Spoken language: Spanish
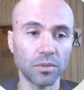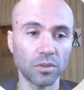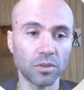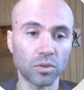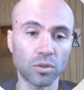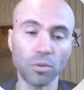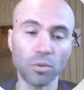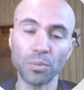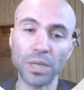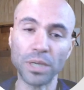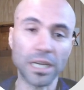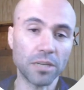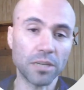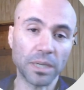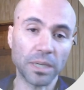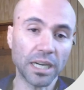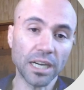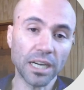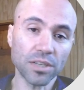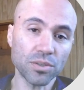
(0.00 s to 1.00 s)
copiar y
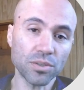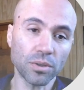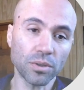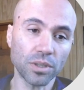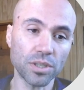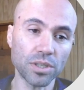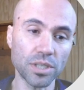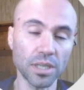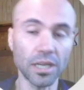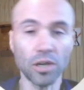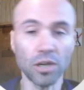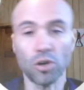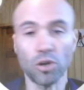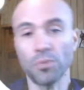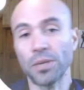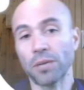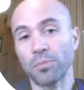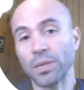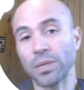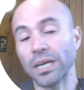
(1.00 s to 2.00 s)
pegar si uno quisiera,
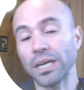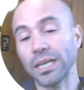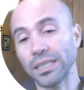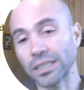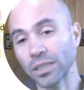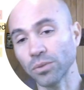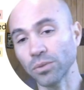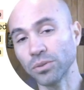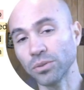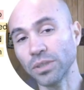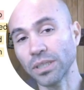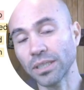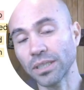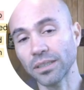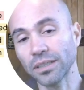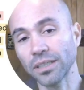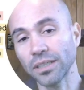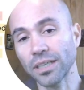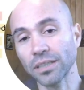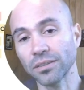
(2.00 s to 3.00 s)
copiar, pegar y traducir en
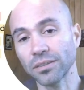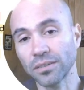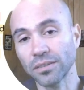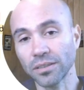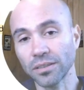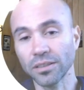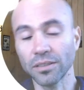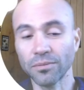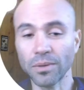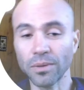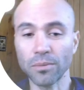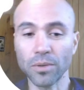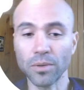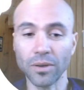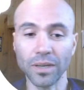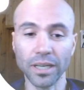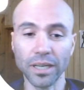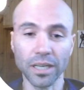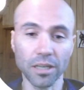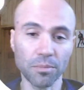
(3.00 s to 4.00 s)
este caso si vamos a
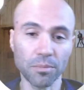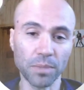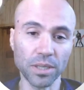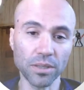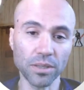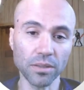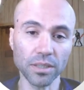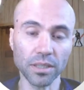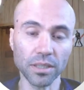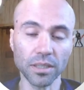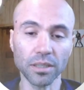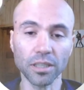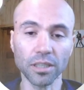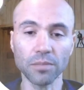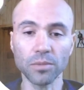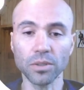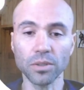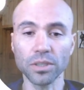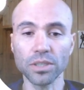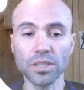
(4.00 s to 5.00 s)
hablar en español ya que
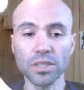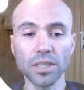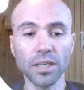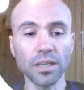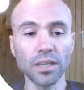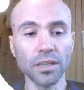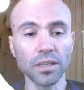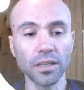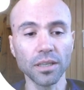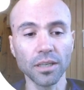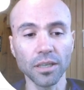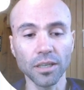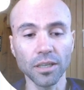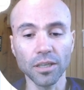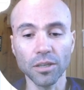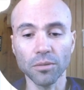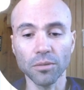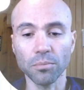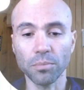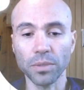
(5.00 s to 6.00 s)
estamos en Chile.
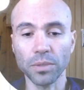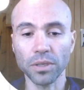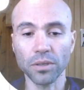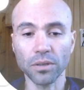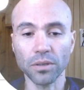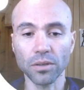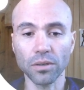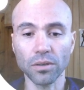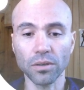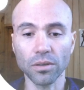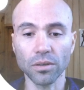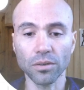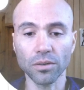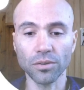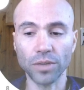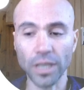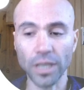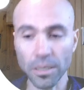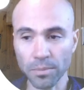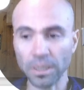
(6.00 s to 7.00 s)
Pero
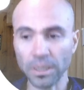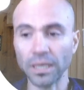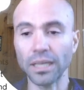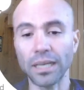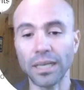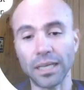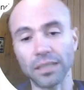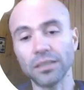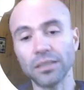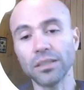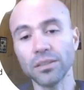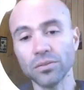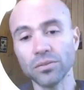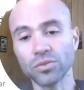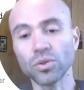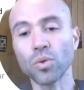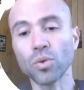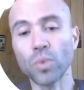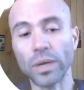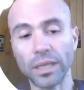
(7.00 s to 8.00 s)
de ahí para adelante
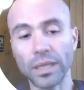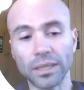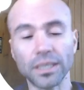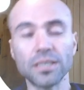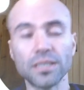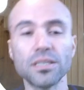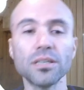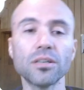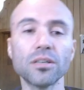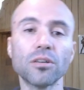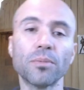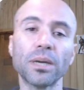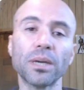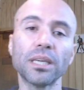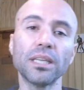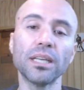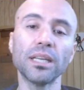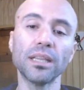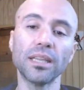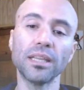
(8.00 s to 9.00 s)
son 45
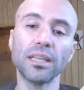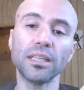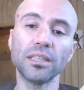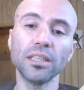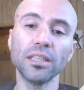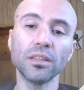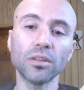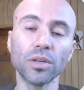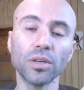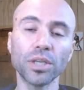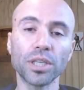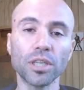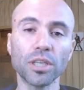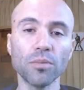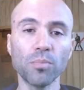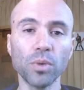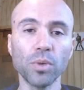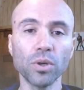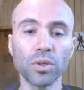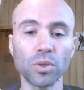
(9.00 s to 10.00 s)
páginas de distintos
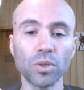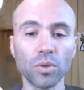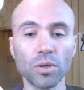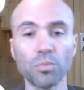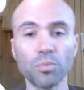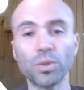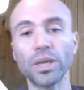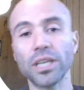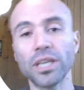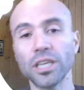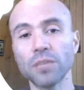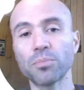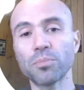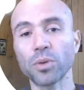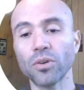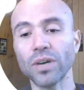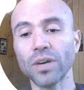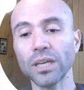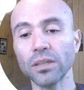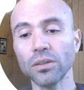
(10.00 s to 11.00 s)
ejemplos que uno puede ir
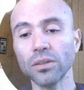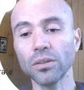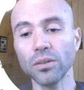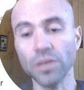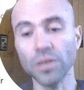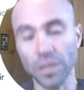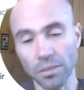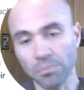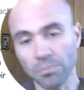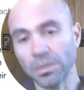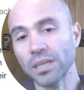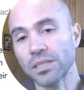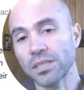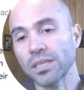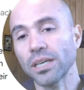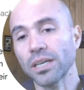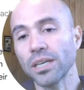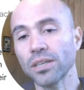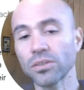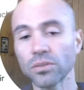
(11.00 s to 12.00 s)
probando y en
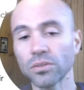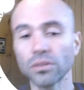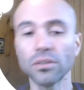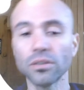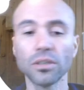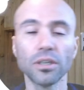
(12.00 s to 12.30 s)
base a eso